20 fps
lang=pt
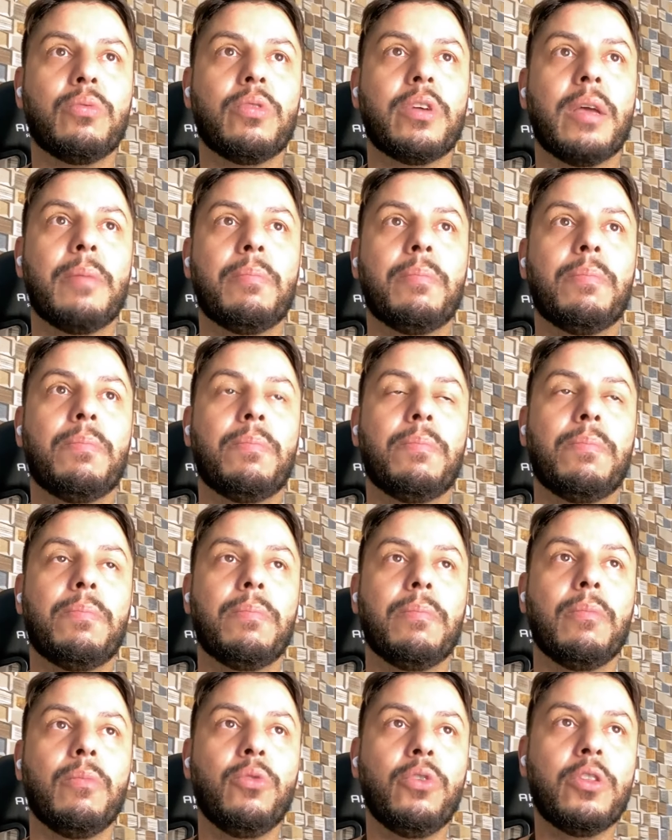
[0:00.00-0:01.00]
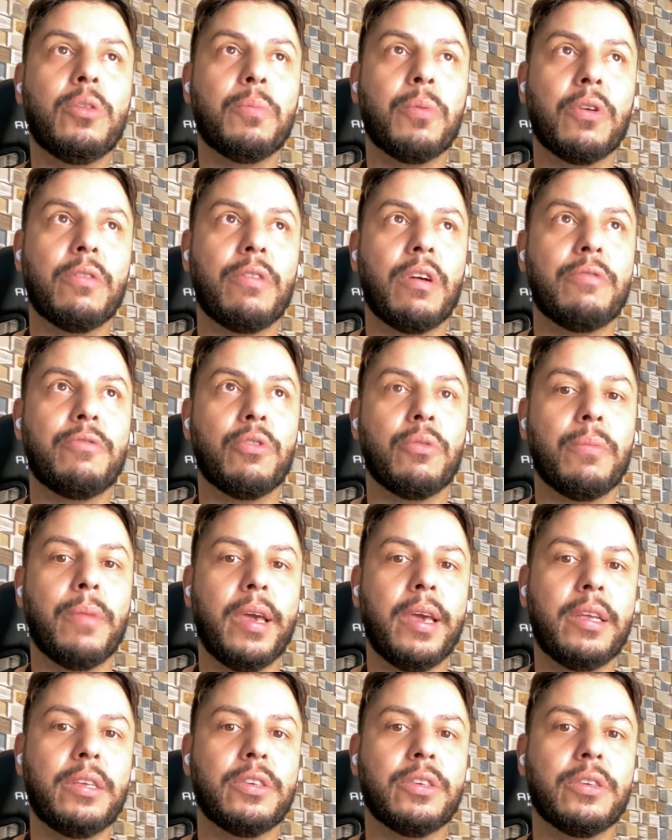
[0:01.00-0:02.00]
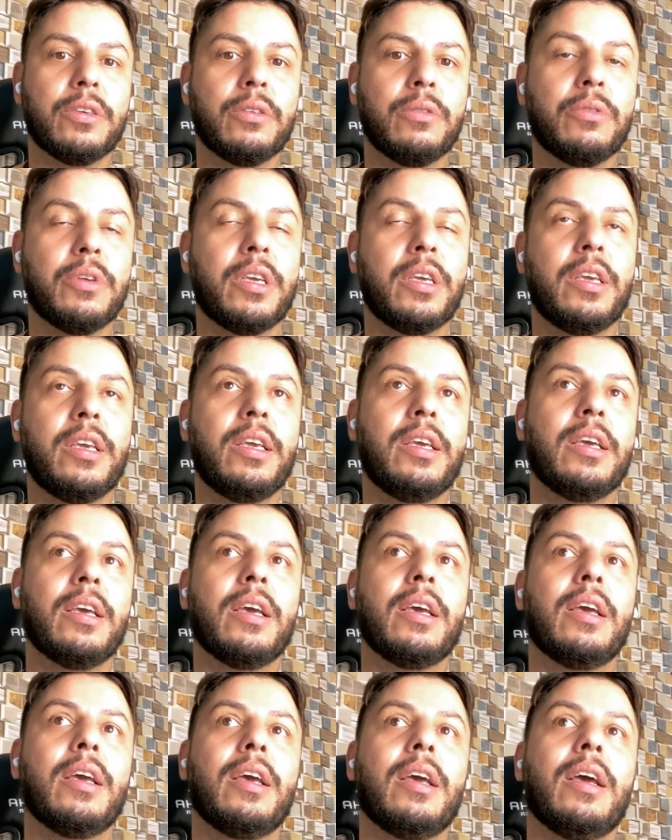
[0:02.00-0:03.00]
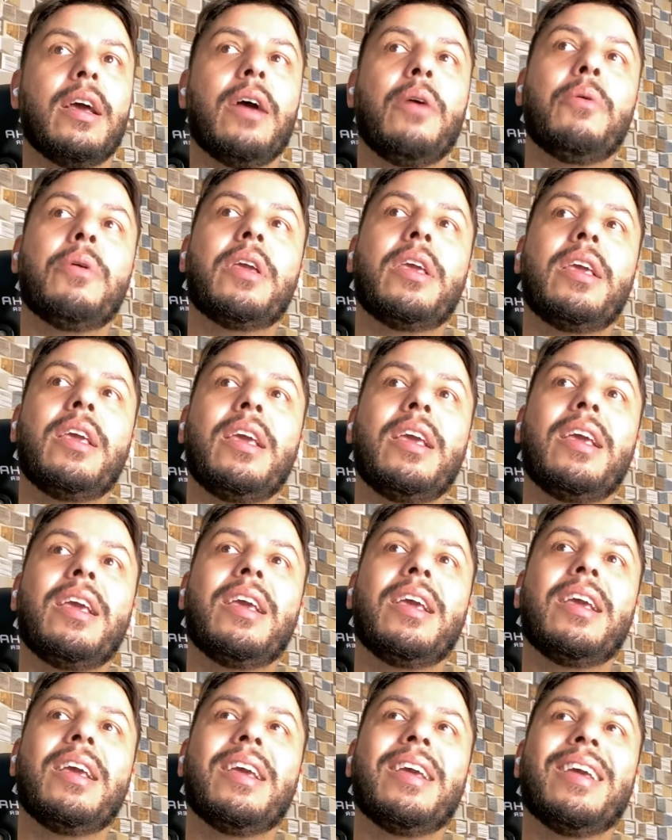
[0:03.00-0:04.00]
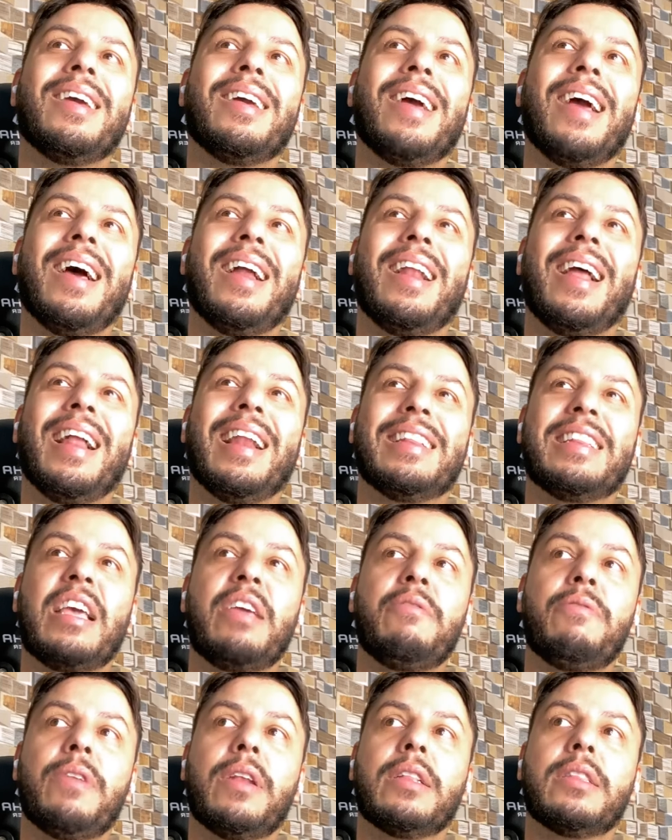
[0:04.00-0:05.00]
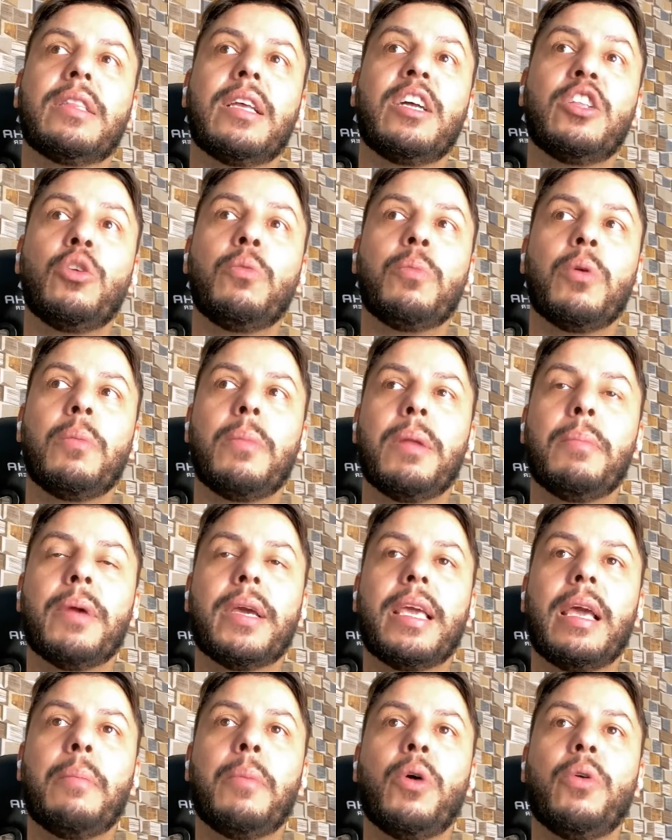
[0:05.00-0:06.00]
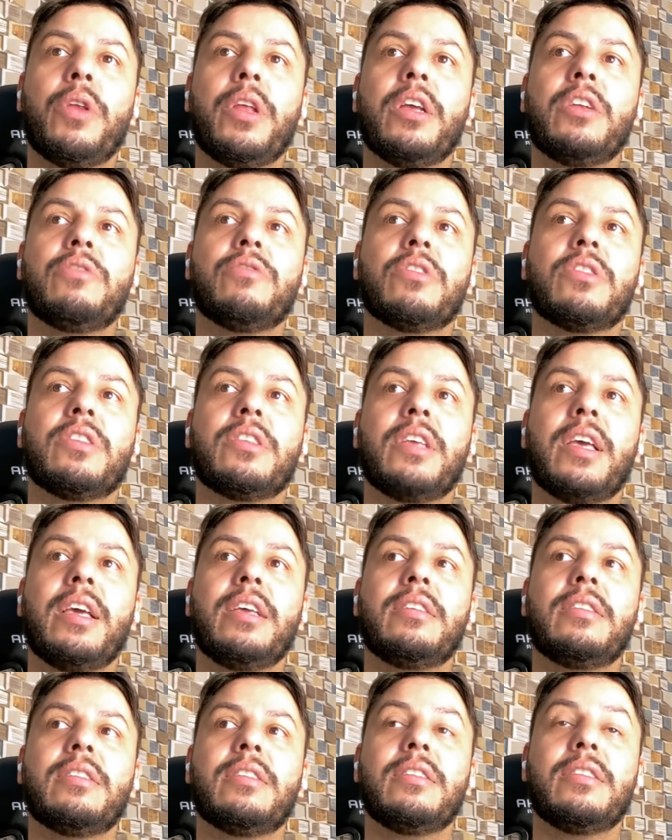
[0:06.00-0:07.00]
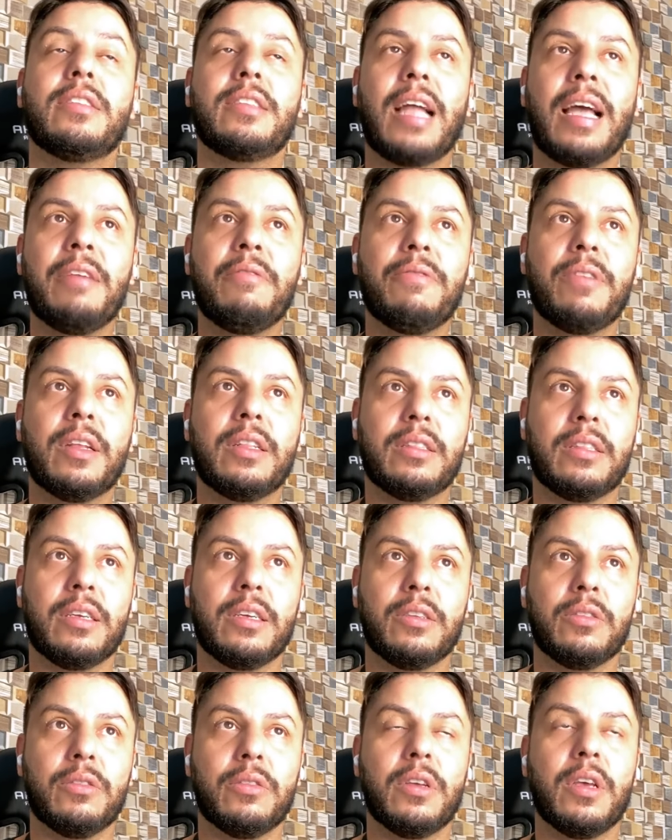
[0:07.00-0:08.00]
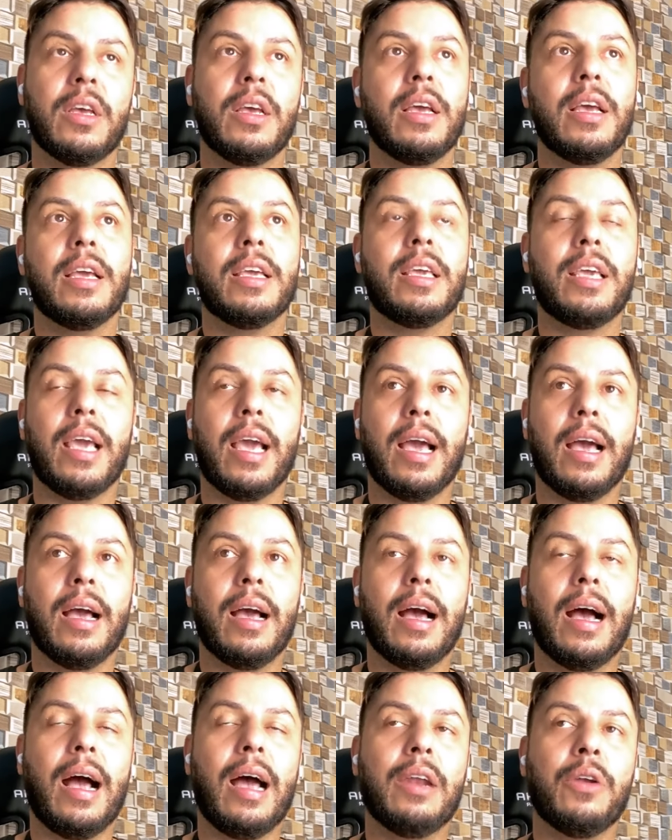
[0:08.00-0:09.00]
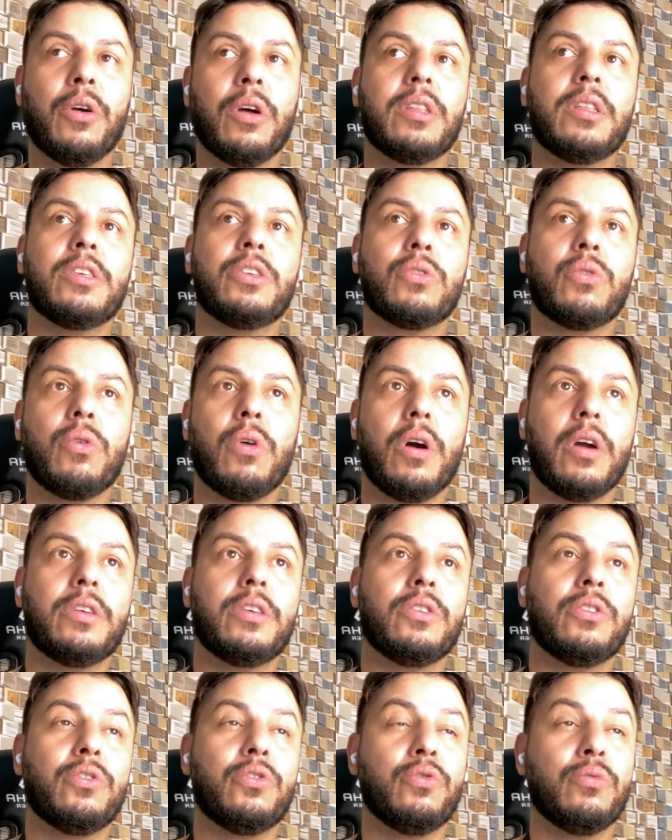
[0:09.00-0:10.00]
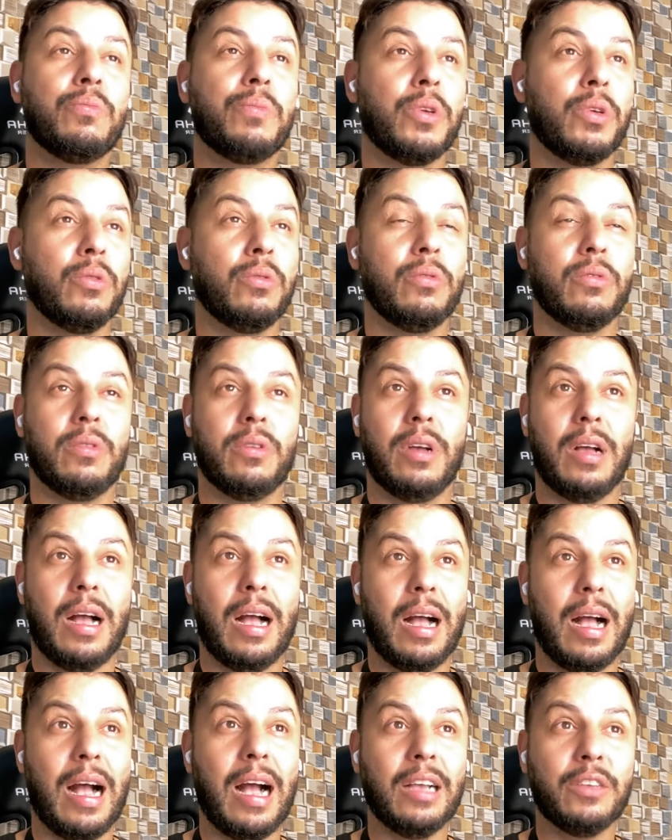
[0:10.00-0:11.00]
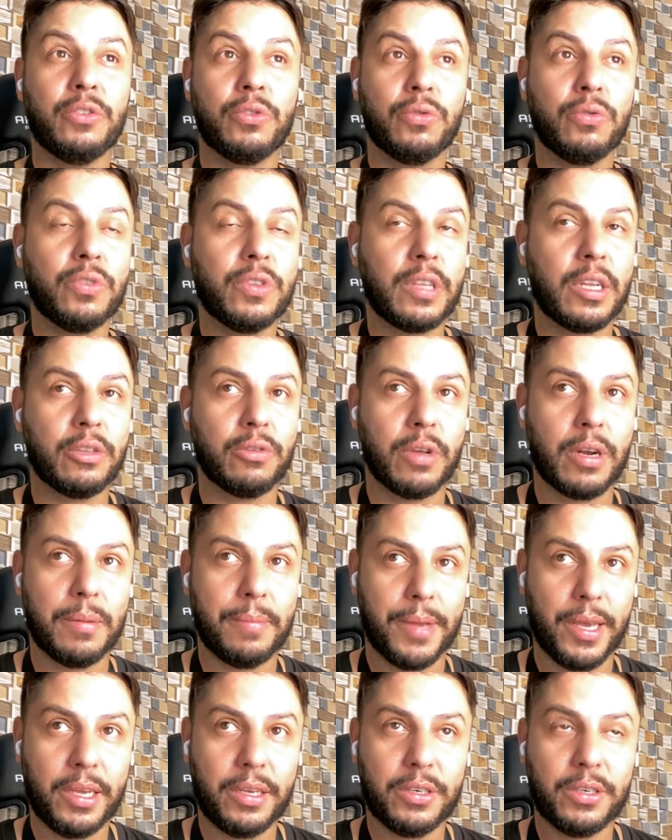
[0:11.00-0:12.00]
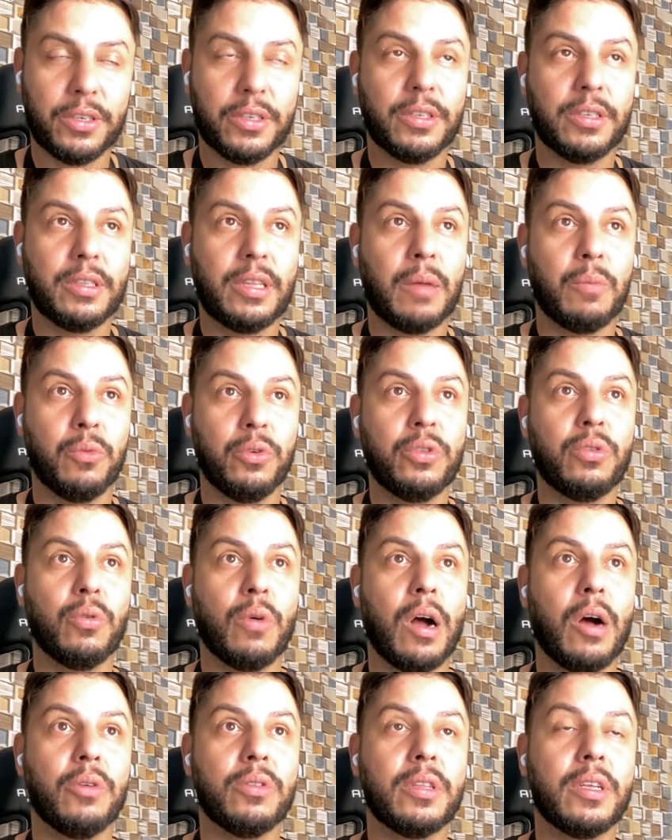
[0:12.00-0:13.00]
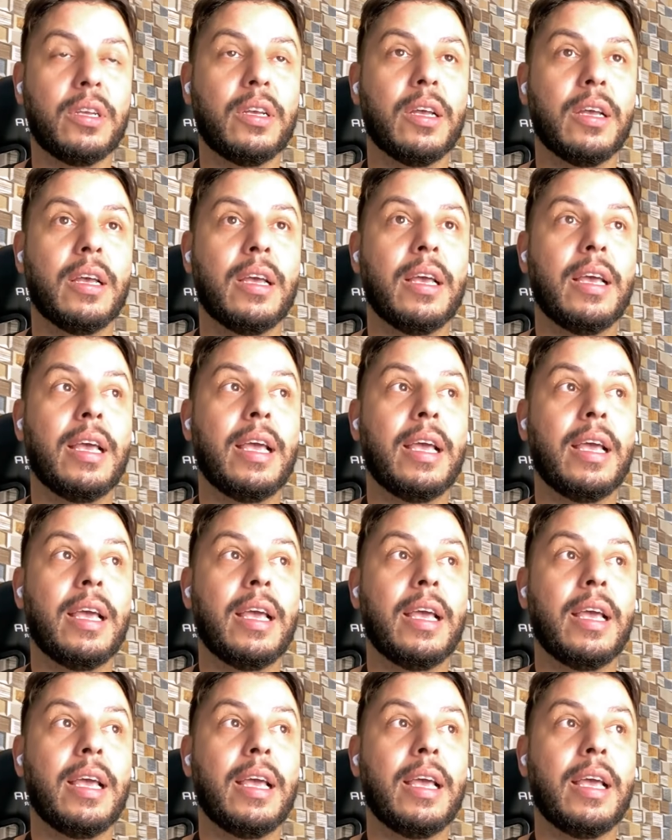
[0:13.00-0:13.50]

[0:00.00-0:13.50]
Porque muito provavelmente o que o que ela está enfrentando é um problema que a maioria de vocês está enfrentando, que é a nota de corte subiu assustadoramente, está muito alta,